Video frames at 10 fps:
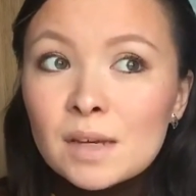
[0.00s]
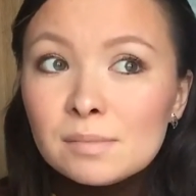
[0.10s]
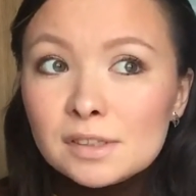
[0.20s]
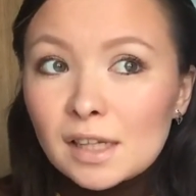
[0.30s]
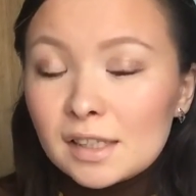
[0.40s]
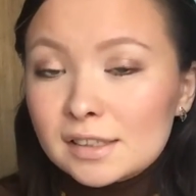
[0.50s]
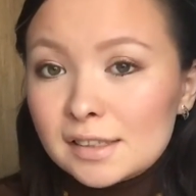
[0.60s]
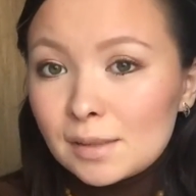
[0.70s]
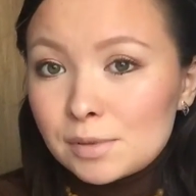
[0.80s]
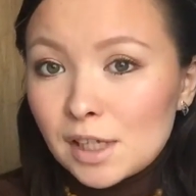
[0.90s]
Мы стали с
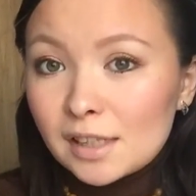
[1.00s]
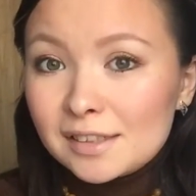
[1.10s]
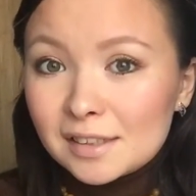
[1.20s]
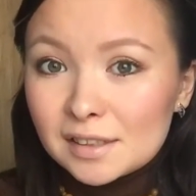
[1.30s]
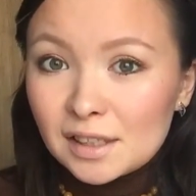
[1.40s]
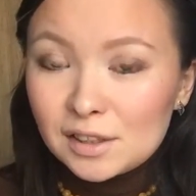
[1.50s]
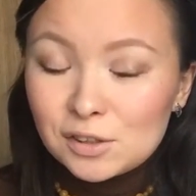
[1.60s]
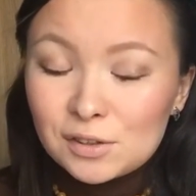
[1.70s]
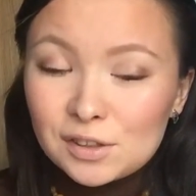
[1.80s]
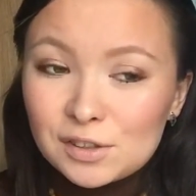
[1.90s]
ней общаться, оказалось,
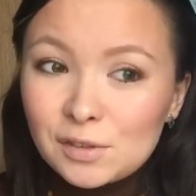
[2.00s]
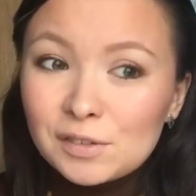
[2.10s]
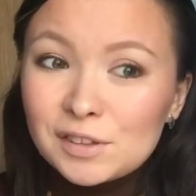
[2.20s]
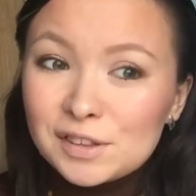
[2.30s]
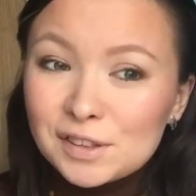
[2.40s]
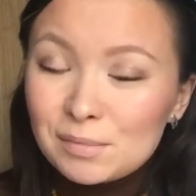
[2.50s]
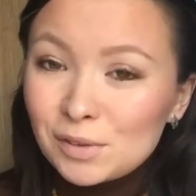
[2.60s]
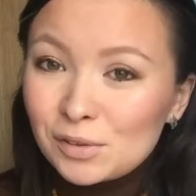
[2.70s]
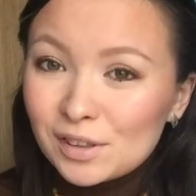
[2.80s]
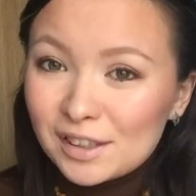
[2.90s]
что она живет в 10
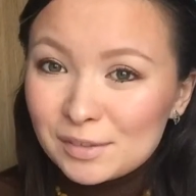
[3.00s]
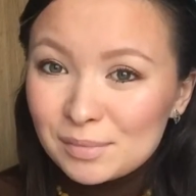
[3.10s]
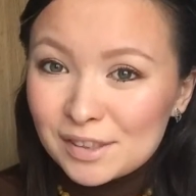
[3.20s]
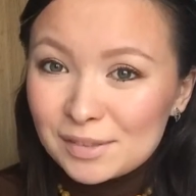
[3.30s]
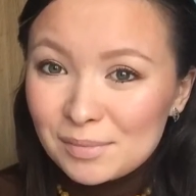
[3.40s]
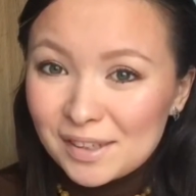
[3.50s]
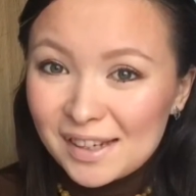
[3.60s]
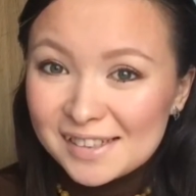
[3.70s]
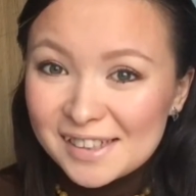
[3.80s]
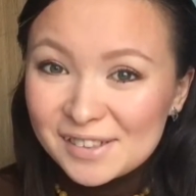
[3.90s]
минутах ходьбы от
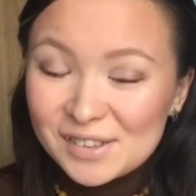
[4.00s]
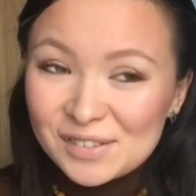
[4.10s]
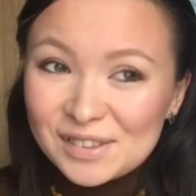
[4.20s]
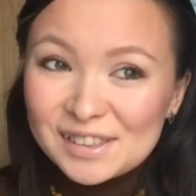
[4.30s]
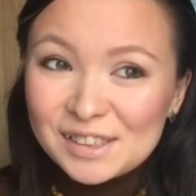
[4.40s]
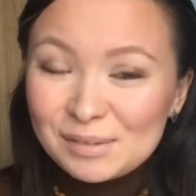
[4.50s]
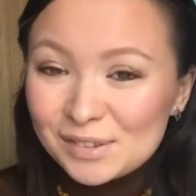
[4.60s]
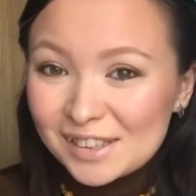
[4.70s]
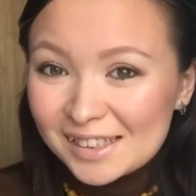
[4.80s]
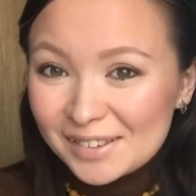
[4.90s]
меня, а сейчас уже в 10
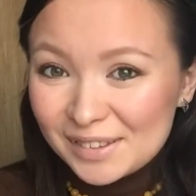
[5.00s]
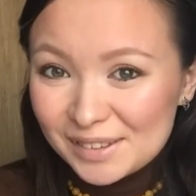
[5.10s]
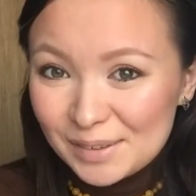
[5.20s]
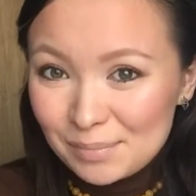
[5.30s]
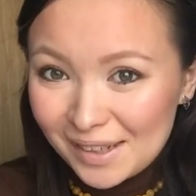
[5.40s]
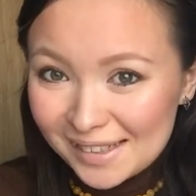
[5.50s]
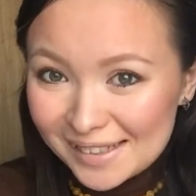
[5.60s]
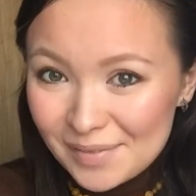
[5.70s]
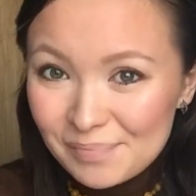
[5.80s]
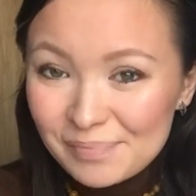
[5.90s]
минутах на велосипеде.